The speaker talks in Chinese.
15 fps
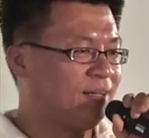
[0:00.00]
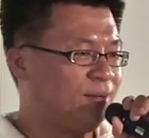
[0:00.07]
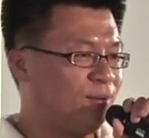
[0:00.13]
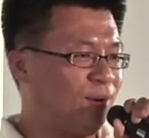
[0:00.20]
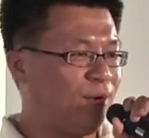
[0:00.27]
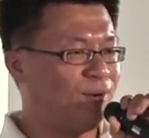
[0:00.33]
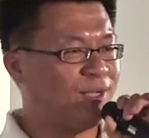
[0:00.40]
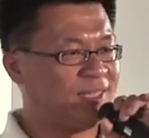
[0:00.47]

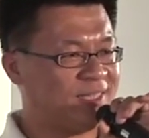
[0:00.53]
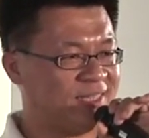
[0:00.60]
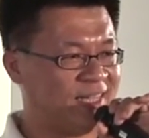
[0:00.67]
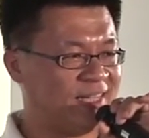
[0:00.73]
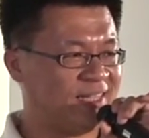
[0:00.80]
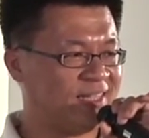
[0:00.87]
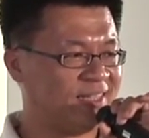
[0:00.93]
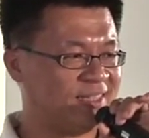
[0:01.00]
我还会
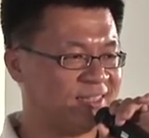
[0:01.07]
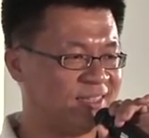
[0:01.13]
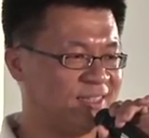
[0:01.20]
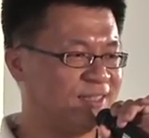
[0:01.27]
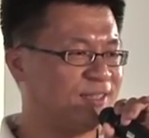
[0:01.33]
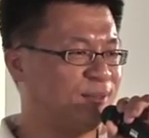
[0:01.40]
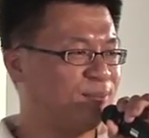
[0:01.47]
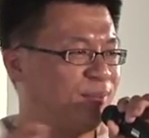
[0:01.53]
写一个
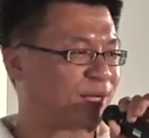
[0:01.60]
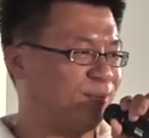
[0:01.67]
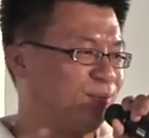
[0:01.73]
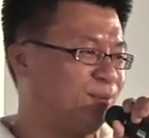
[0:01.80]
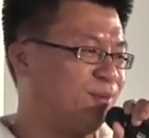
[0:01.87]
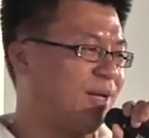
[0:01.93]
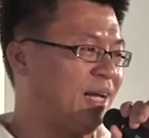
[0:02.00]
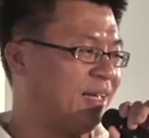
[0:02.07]
行程表
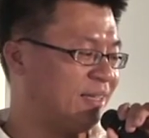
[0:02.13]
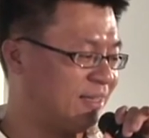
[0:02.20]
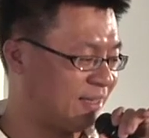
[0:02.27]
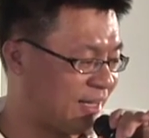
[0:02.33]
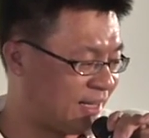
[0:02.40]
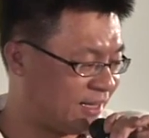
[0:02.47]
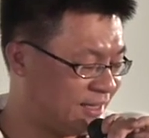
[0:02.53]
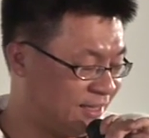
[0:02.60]
出来。
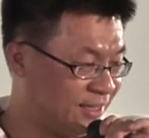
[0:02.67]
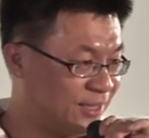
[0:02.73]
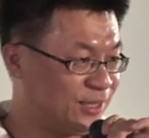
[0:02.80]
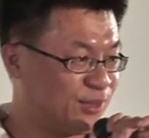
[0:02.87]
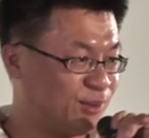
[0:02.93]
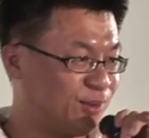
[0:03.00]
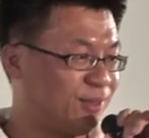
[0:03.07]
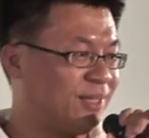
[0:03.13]
那
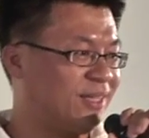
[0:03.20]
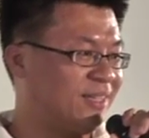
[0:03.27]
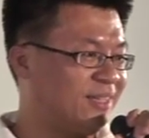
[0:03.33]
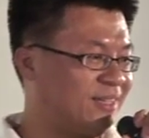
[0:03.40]
所以，